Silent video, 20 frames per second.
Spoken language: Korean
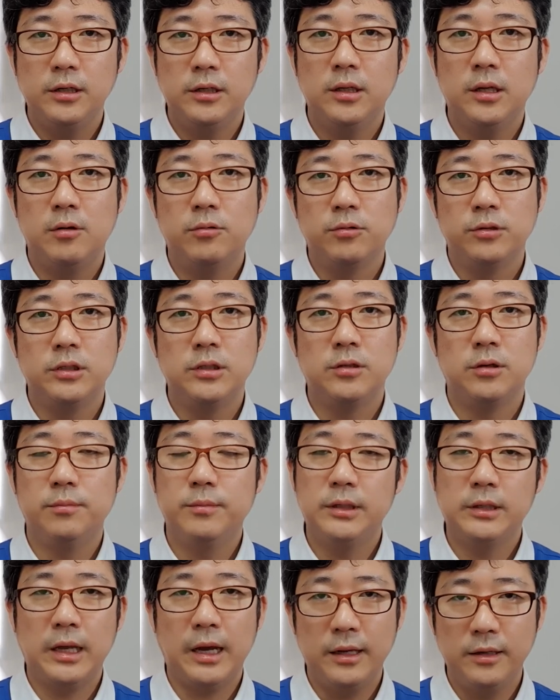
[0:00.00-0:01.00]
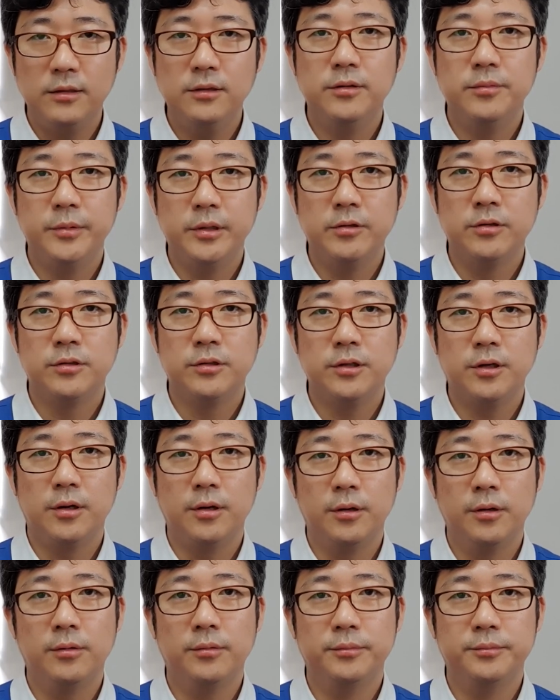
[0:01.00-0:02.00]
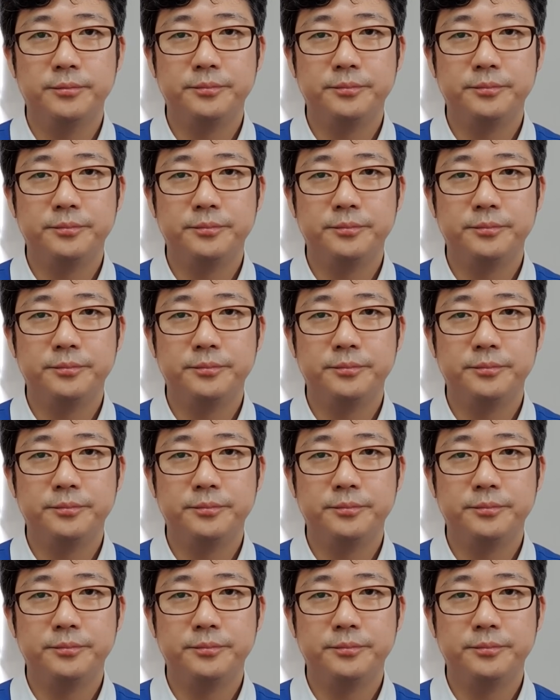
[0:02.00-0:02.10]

인 아웃이 정말 다른 의미를 쓰여요.